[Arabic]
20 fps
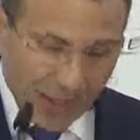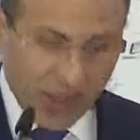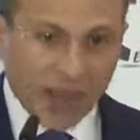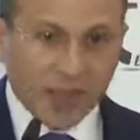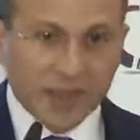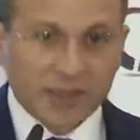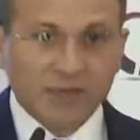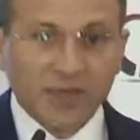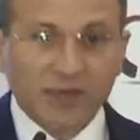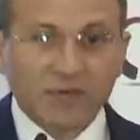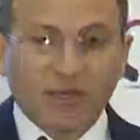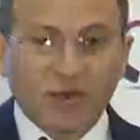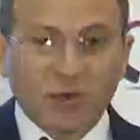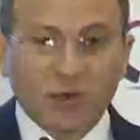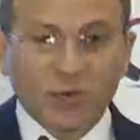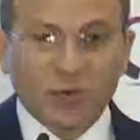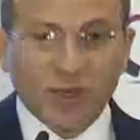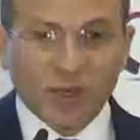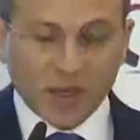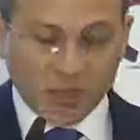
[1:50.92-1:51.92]
أن
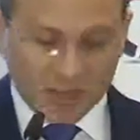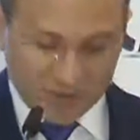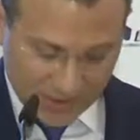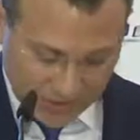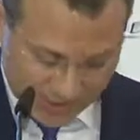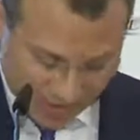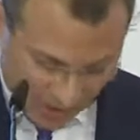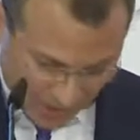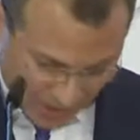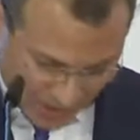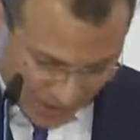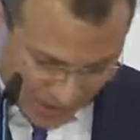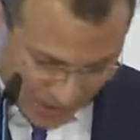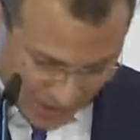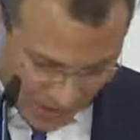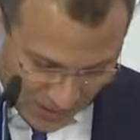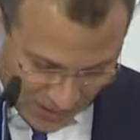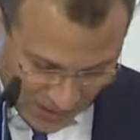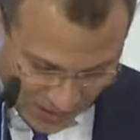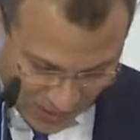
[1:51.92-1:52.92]
الفوضى
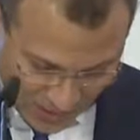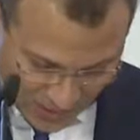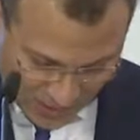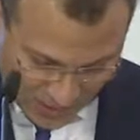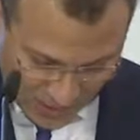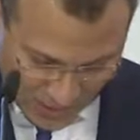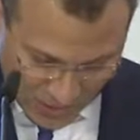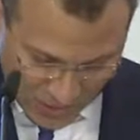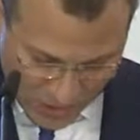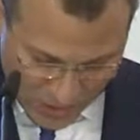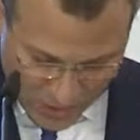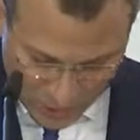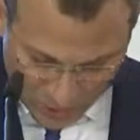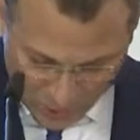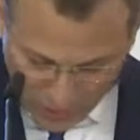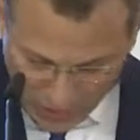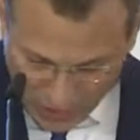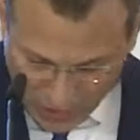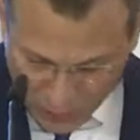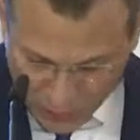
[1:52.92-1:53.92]
الاقتصادية
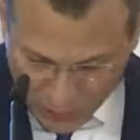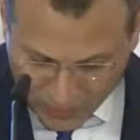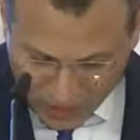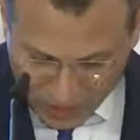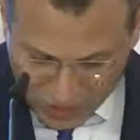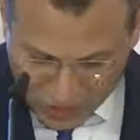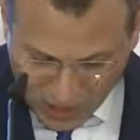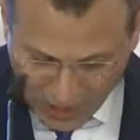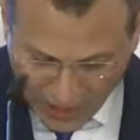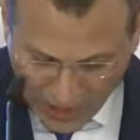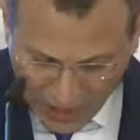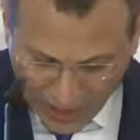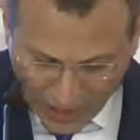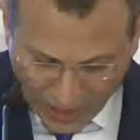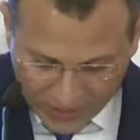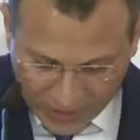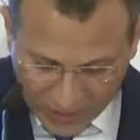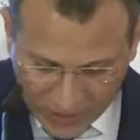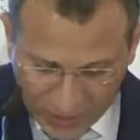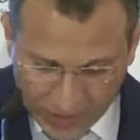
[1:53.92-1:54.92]
ولو رشح
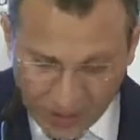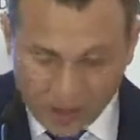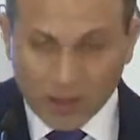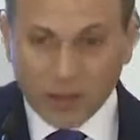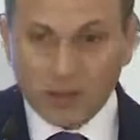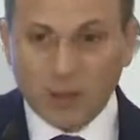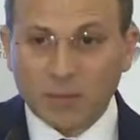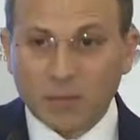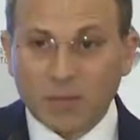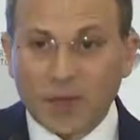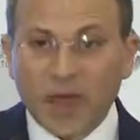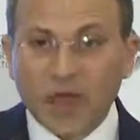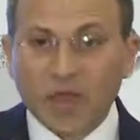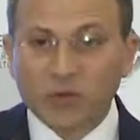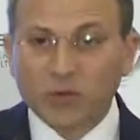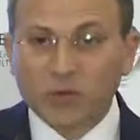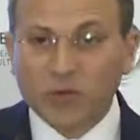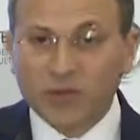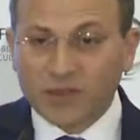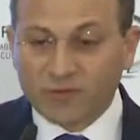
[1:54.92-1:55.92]
عنها
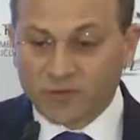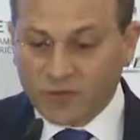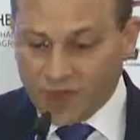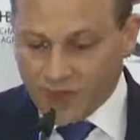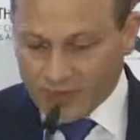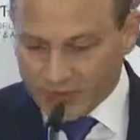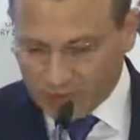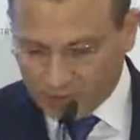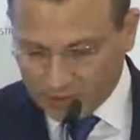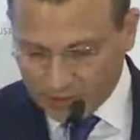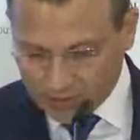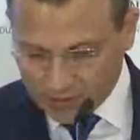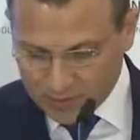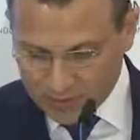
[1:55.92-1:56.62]
بعض الإفادة